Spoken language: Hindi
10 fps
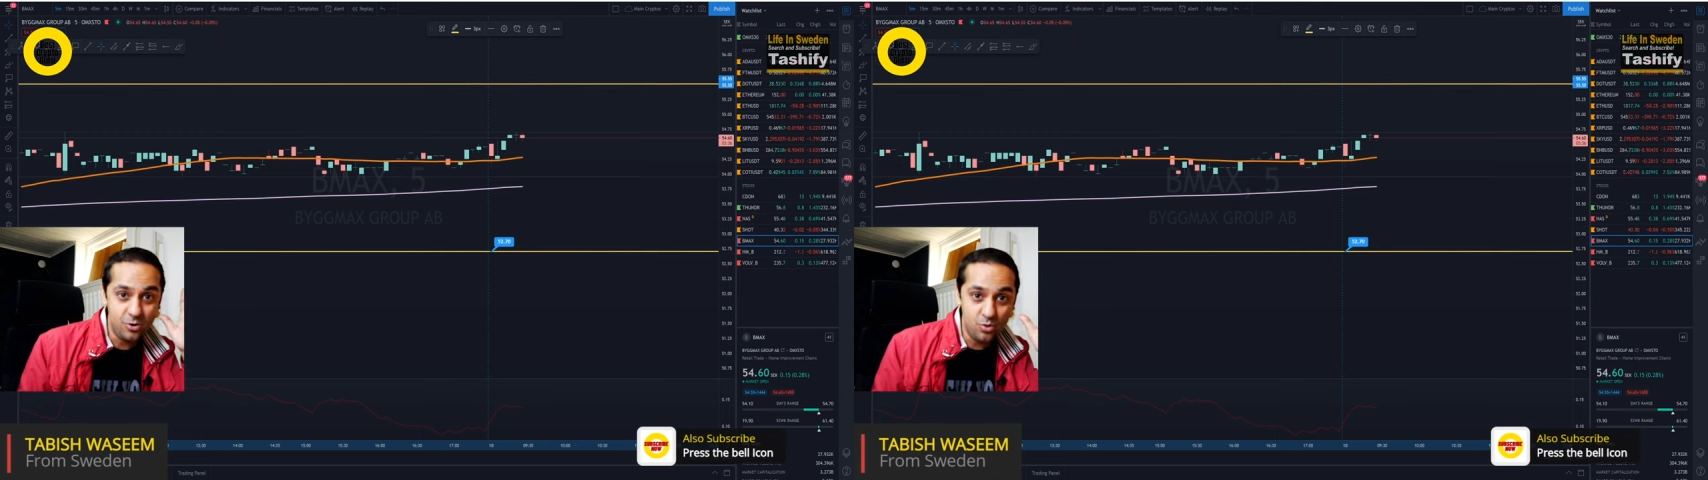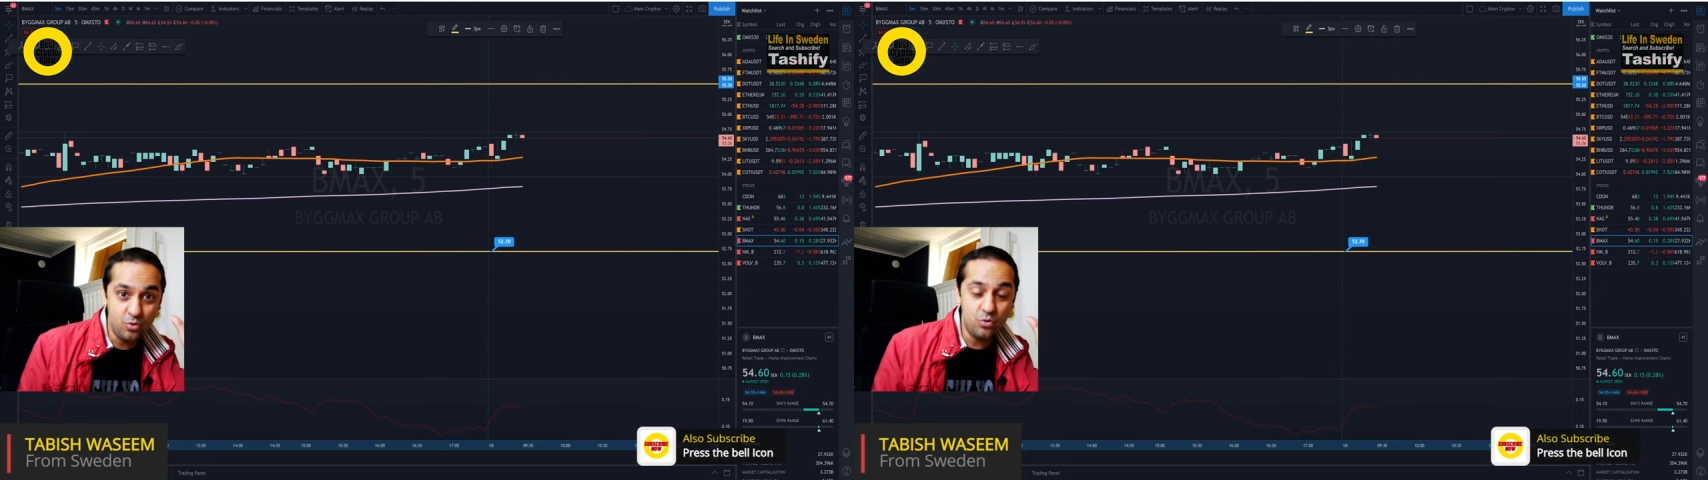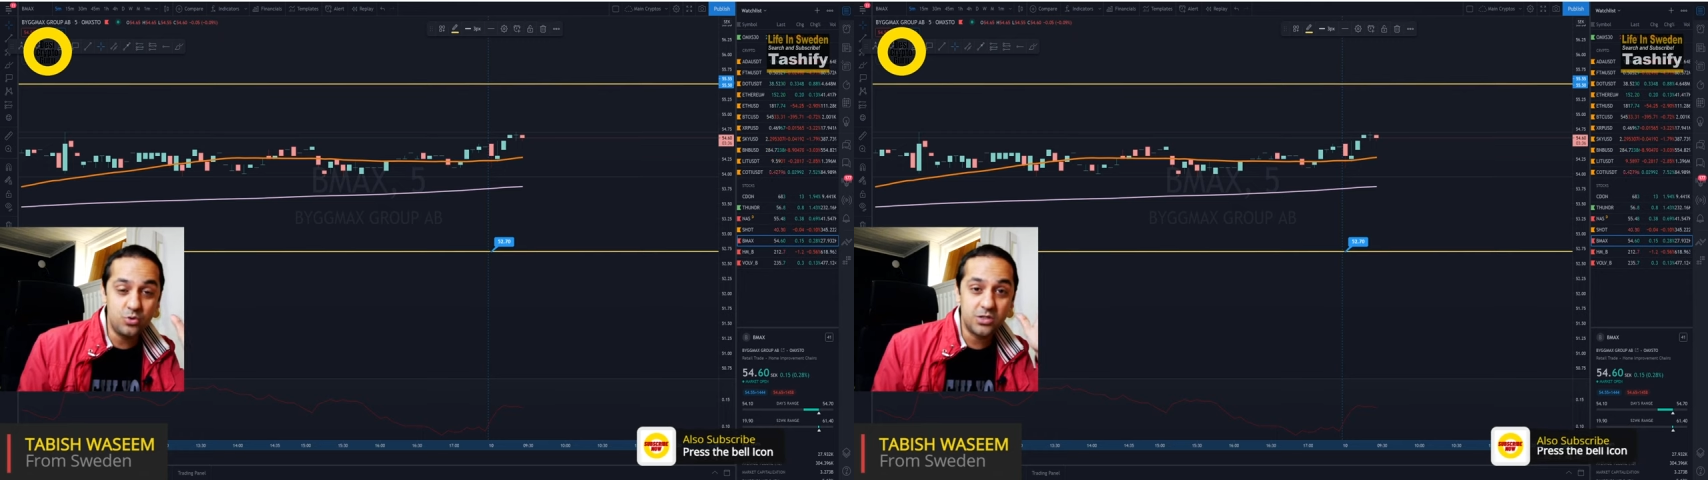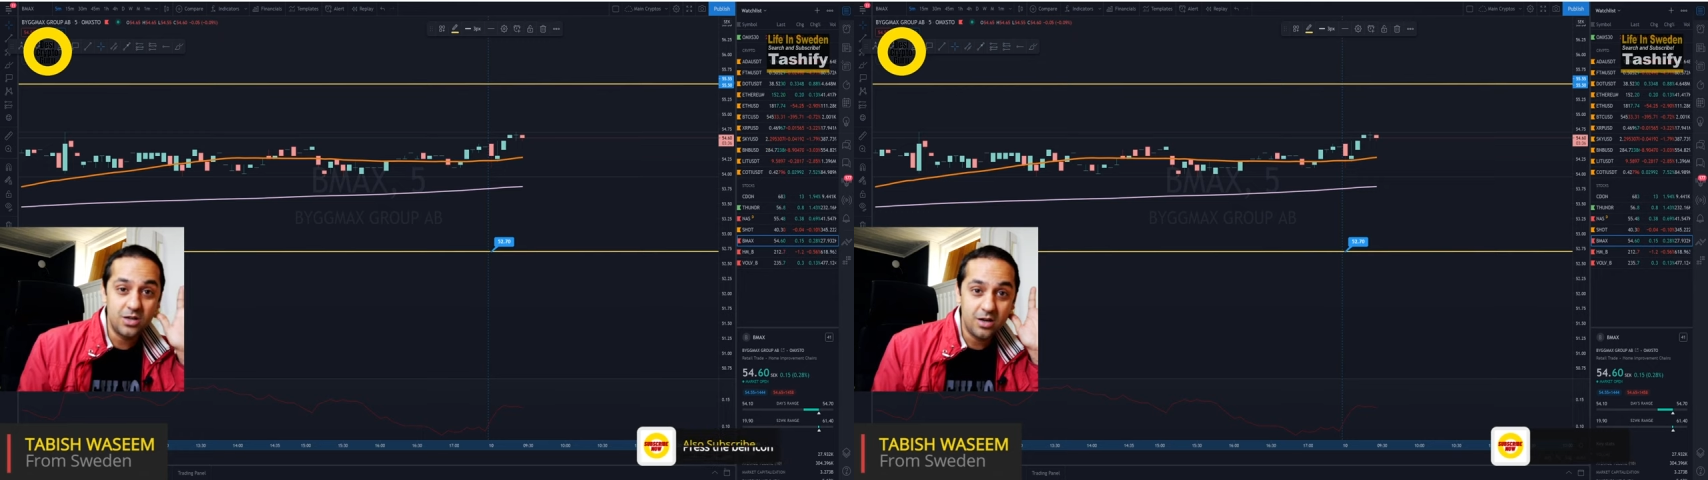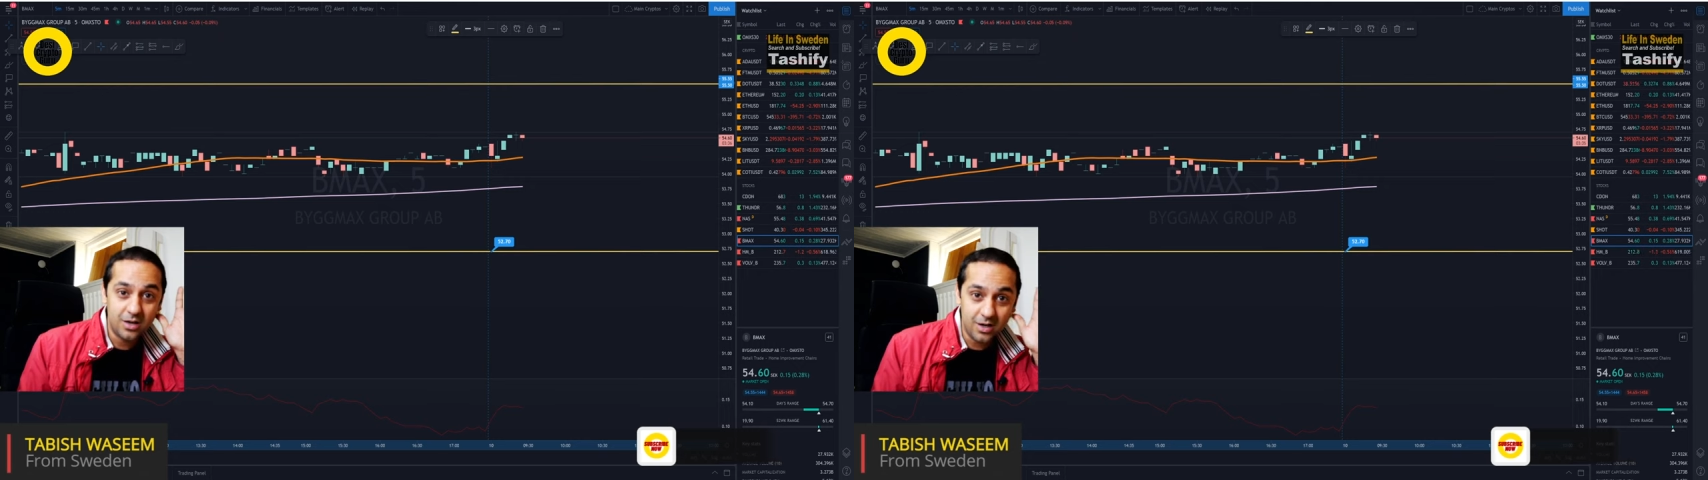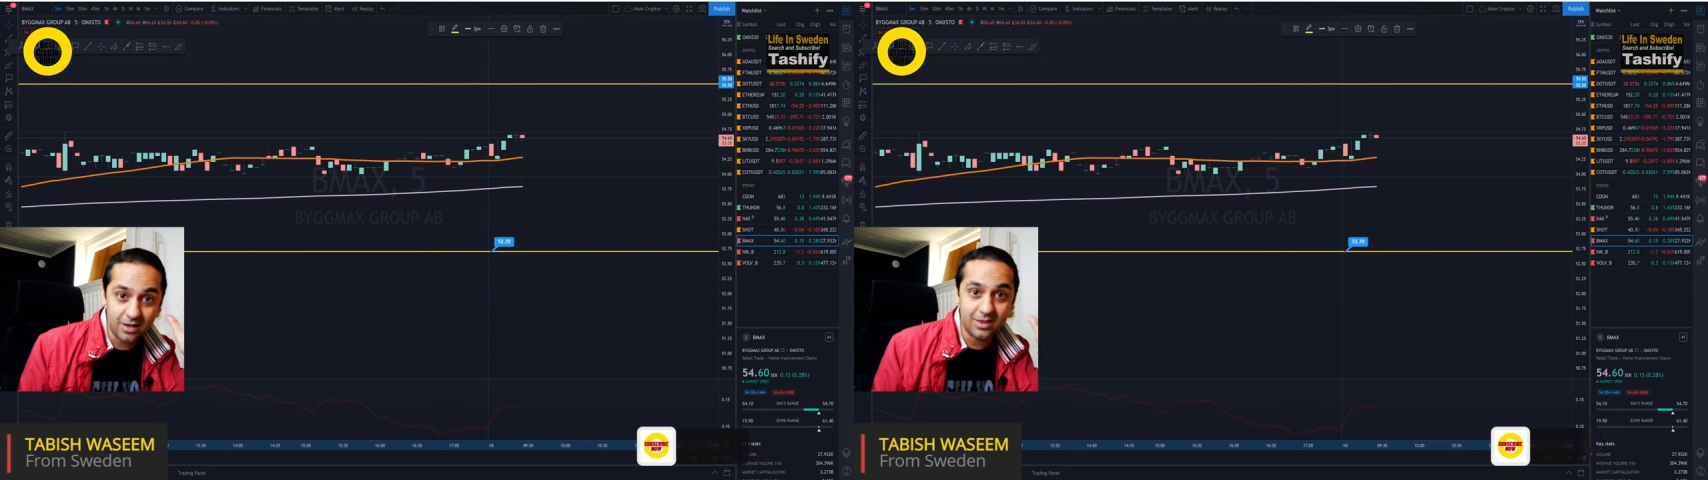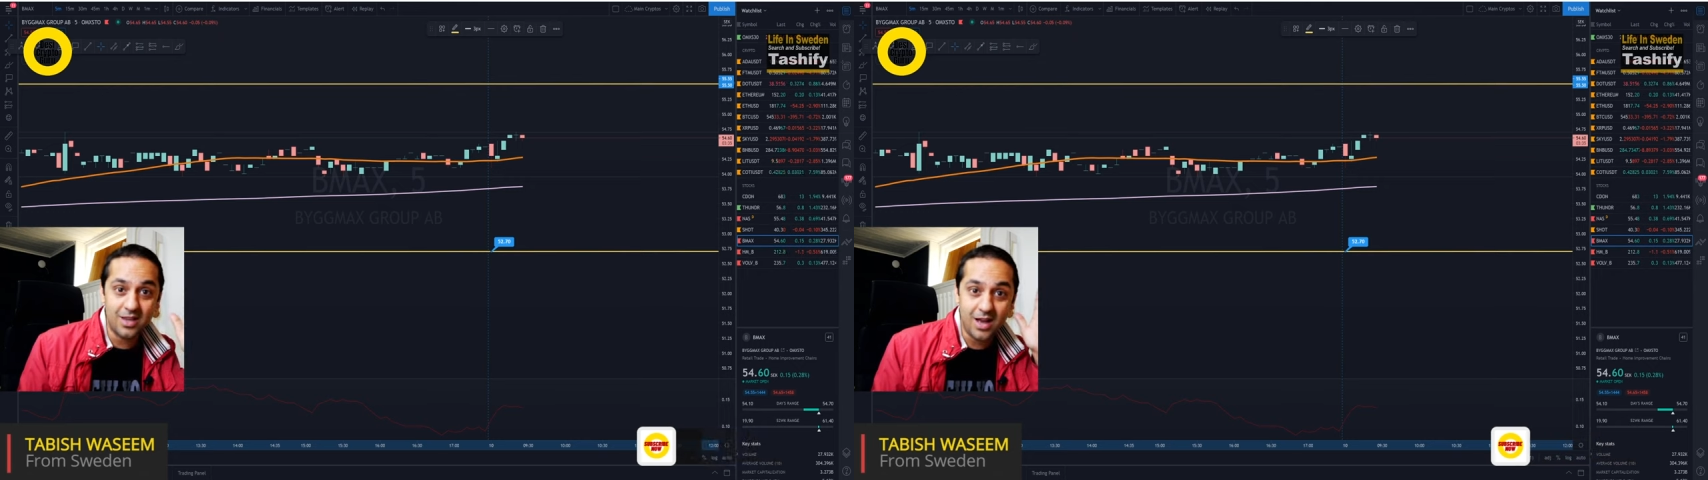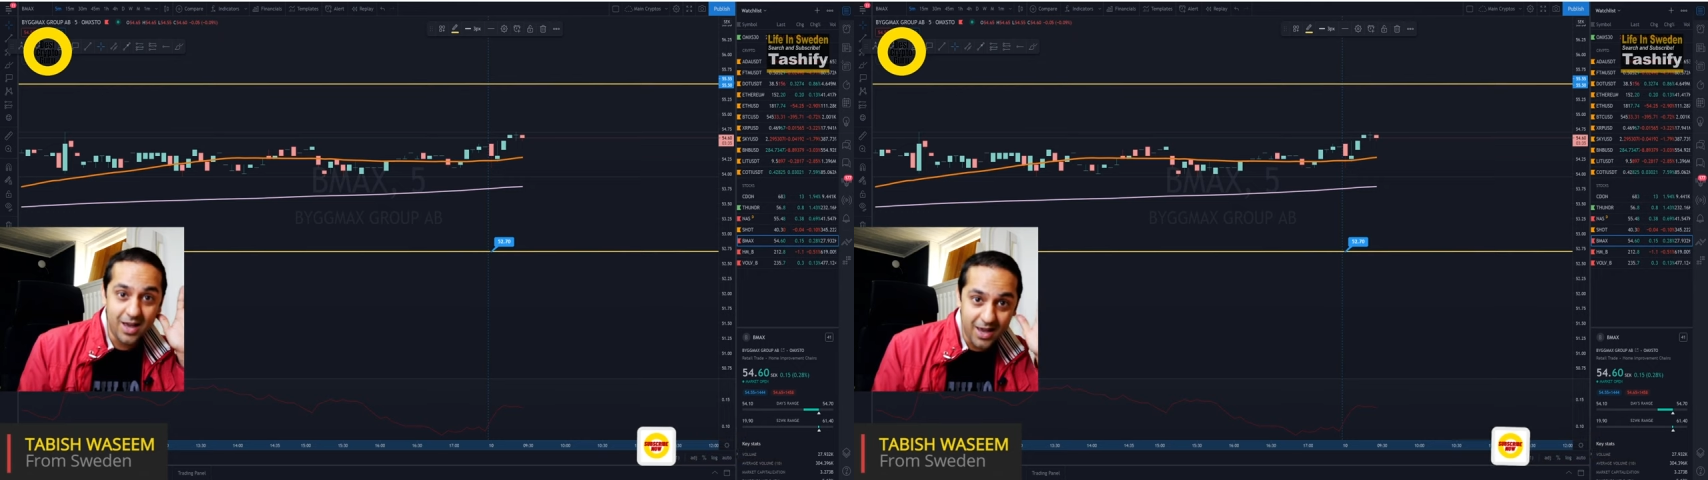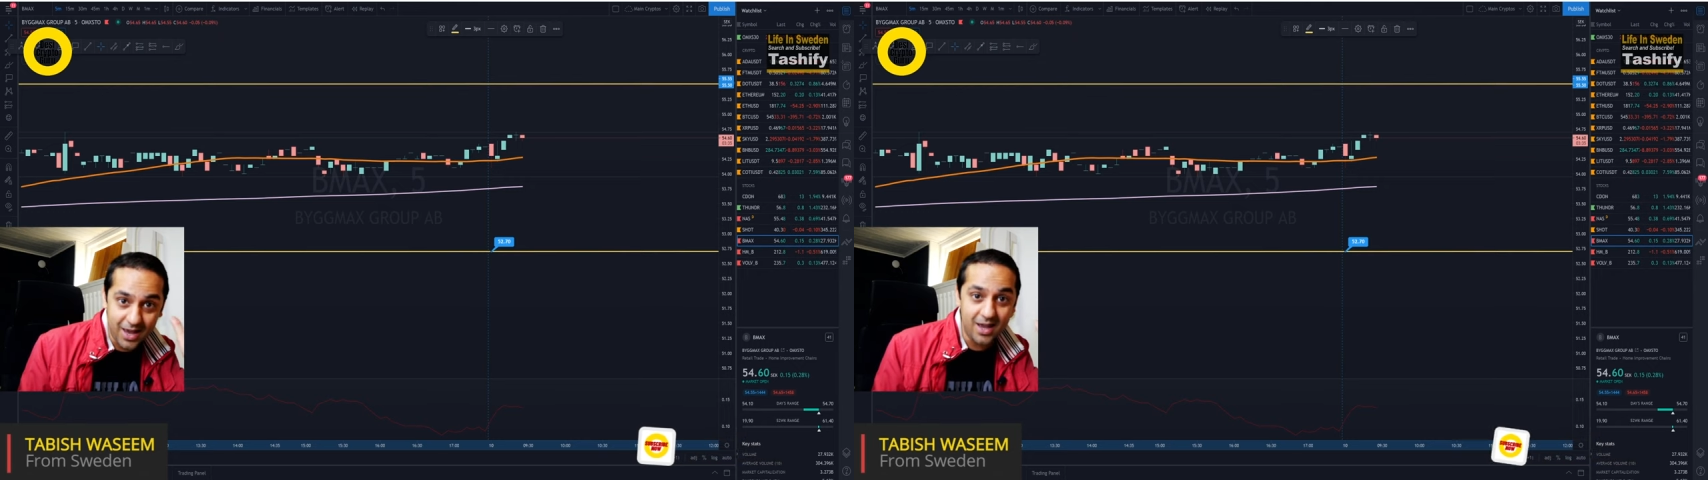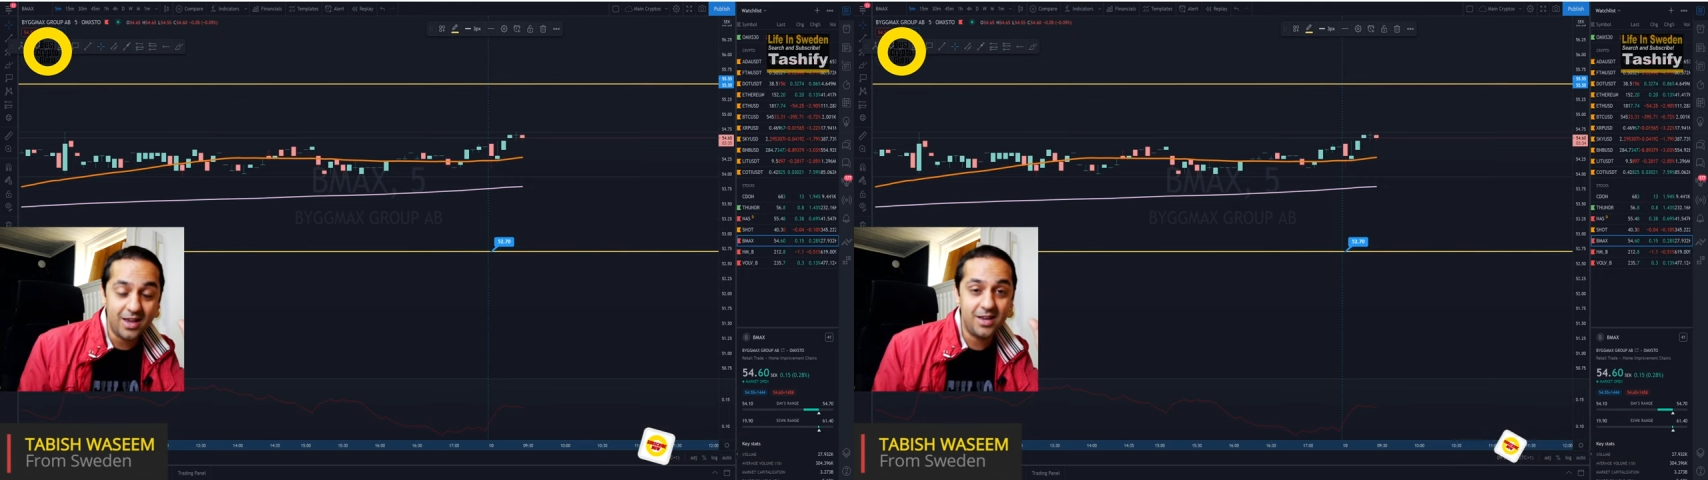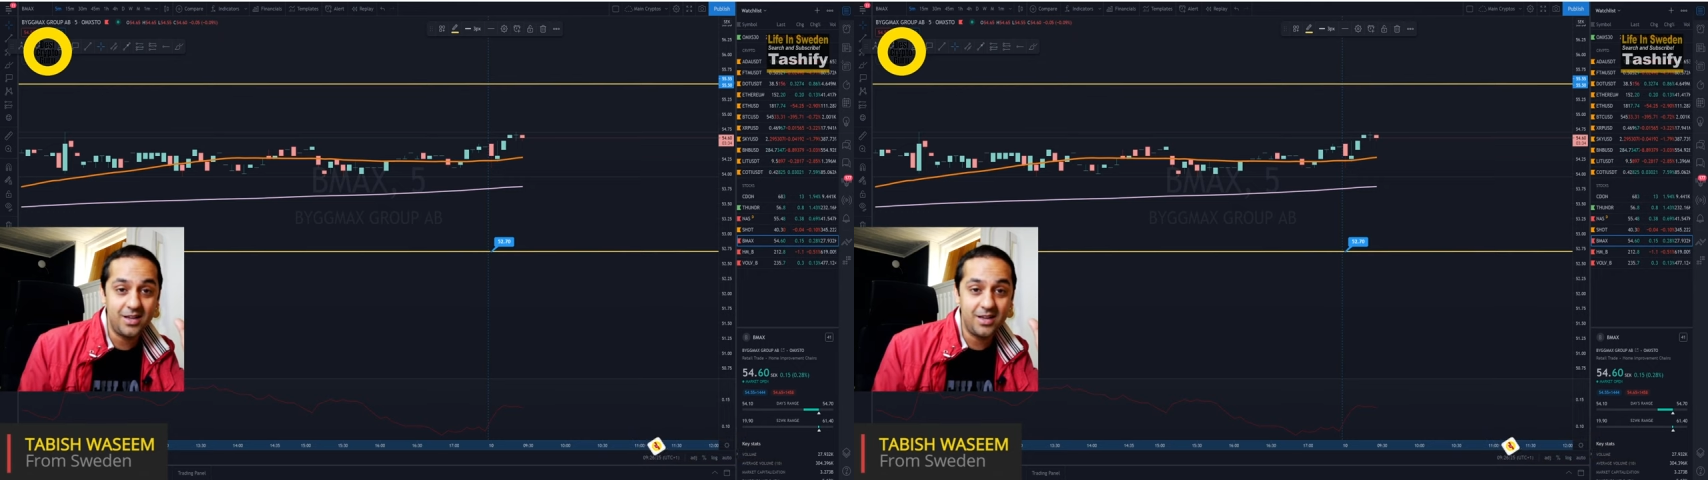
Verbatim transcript: लूज़ करता है